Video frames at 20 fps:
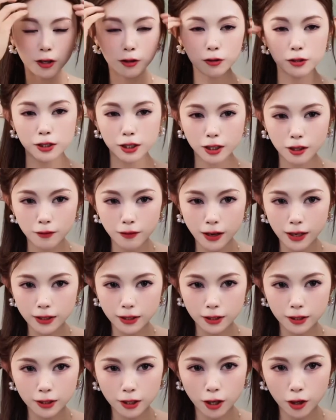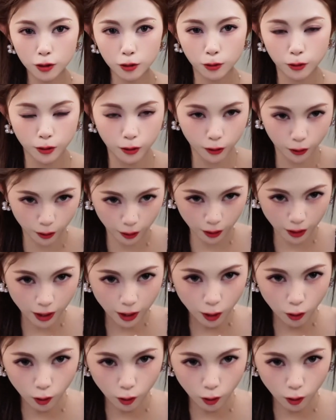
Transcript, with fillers: 因为这个发型相对于